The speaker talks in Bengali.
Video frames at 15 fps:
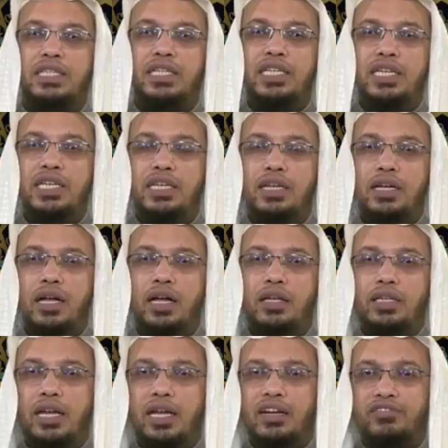তিনি
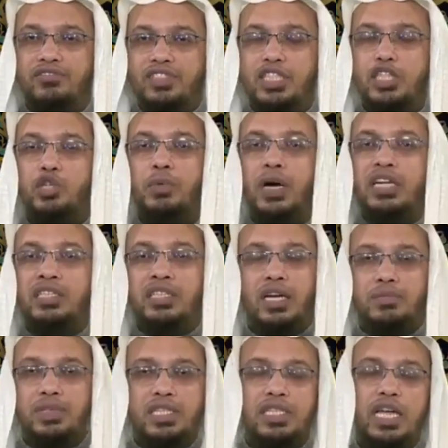তার এক ভিডিও
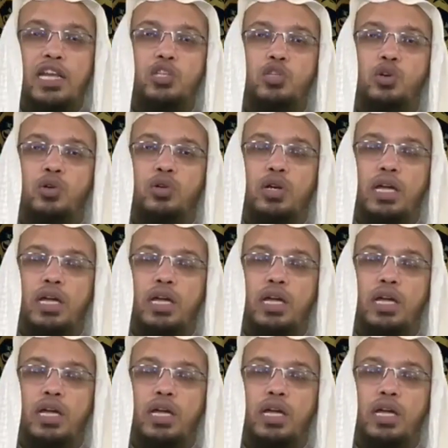বার্তায় বিস্তারিত